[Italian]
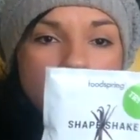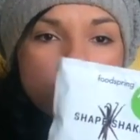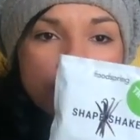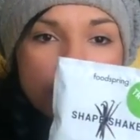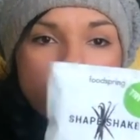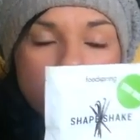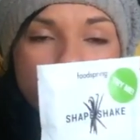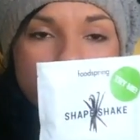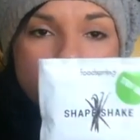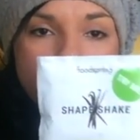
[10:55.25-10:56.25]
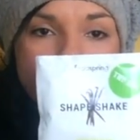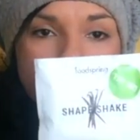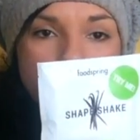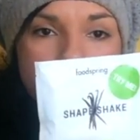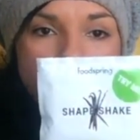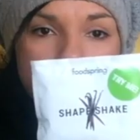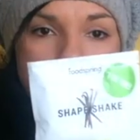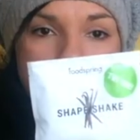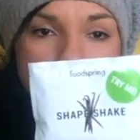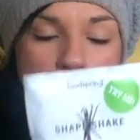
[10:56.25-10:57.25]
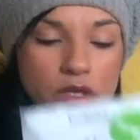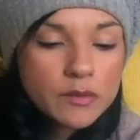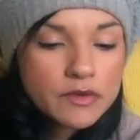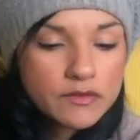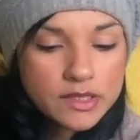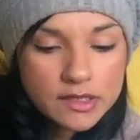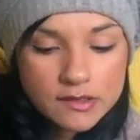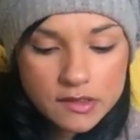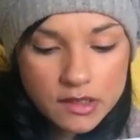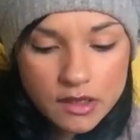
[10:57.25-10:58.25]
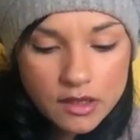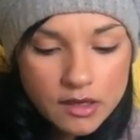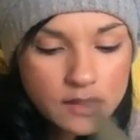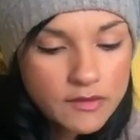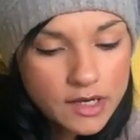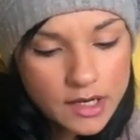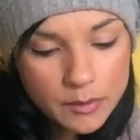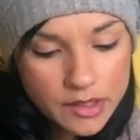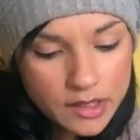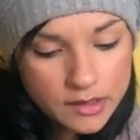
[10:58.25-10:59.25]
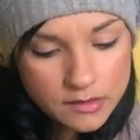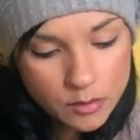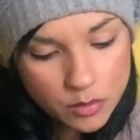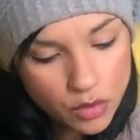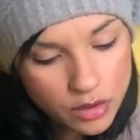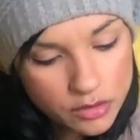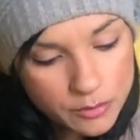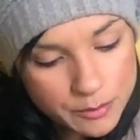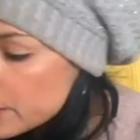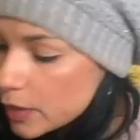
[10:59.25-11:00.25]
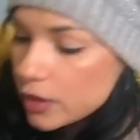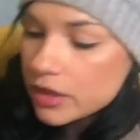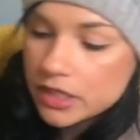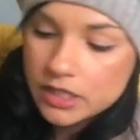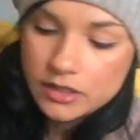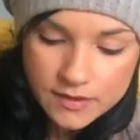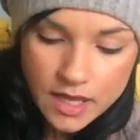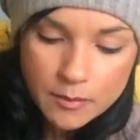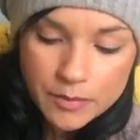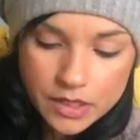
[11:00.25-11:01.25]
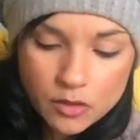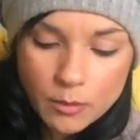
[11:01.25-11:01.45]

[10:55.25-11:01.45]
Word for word: vaniglia quindi voglio provare anche lui per vedere se ne vale la pena se è buono poi sempre in